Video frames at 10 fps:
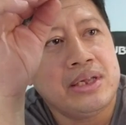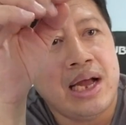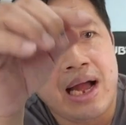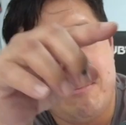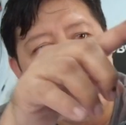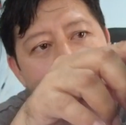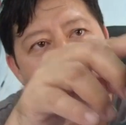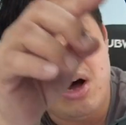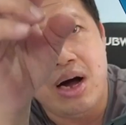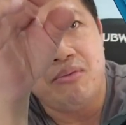นะครับ แล้ว
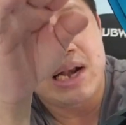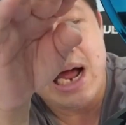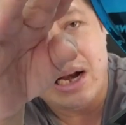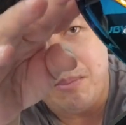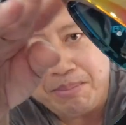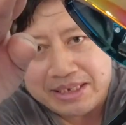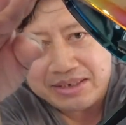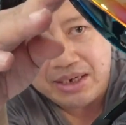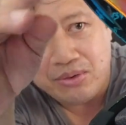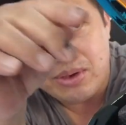ก็เวลาเราปิด
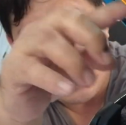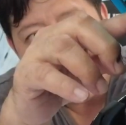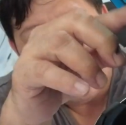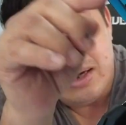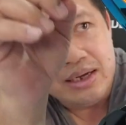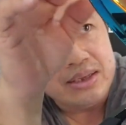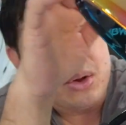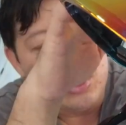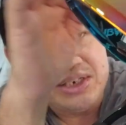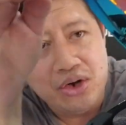ชิลเนี่ย
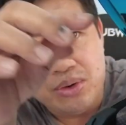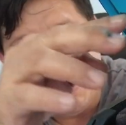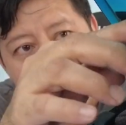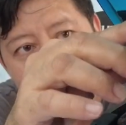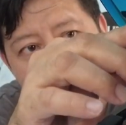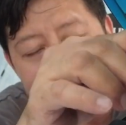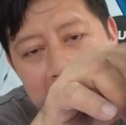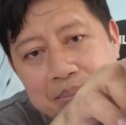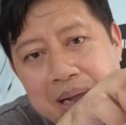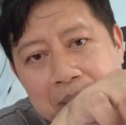ตัวชิลมันก็จะแน
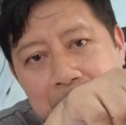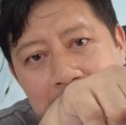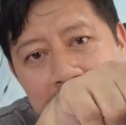บกับ